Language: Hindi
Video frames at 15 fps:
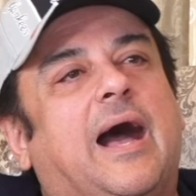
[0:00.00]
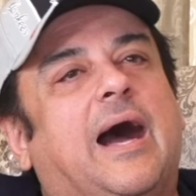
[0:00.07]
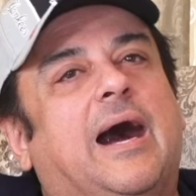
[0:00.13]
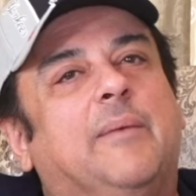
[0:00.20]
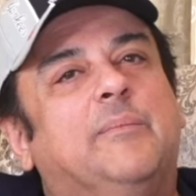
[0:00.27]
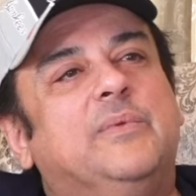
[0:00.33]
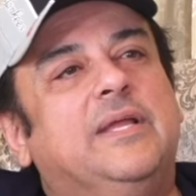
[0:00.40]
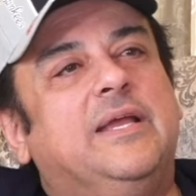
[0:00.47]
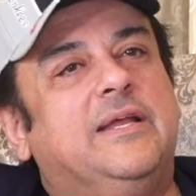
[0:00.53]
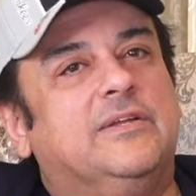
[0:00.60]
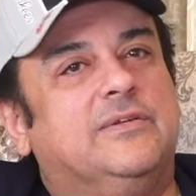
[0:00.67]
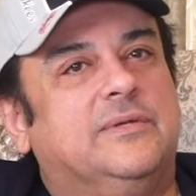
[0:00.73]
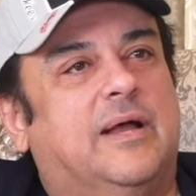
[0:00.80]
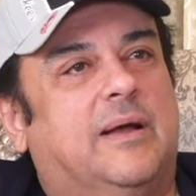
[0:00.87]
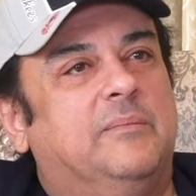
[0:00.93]
आपने
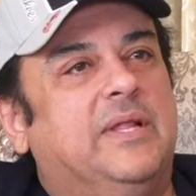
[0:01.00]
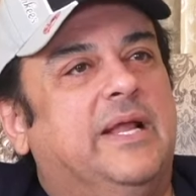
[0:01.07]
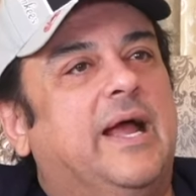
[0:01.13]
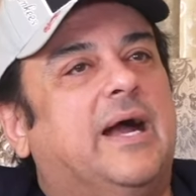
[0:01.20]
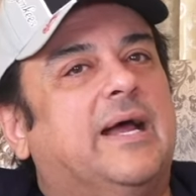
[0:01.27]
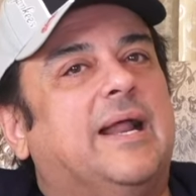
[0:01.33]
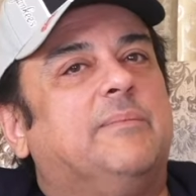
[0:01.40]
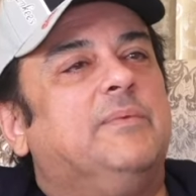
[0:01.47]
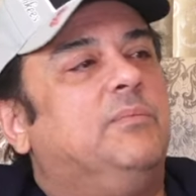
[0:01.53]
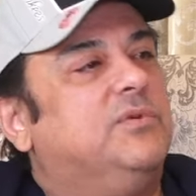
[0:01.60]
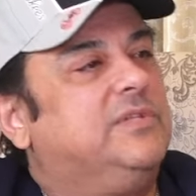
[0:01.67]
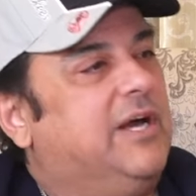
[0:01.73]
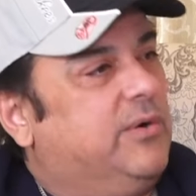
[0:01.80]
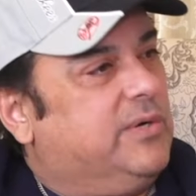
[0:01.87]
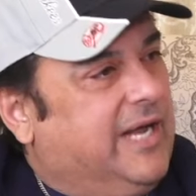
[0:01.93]
मतलब कि अगर आपने
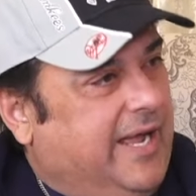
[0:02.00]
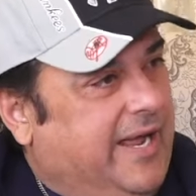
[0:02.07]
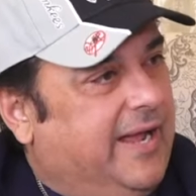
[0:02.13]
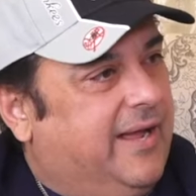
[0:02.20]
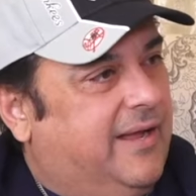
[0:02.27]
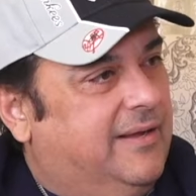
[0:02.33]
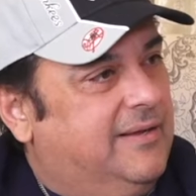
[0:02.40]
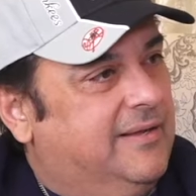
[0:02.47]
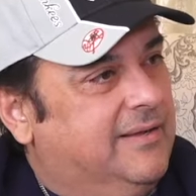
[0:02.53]
मुद्दा उठाया है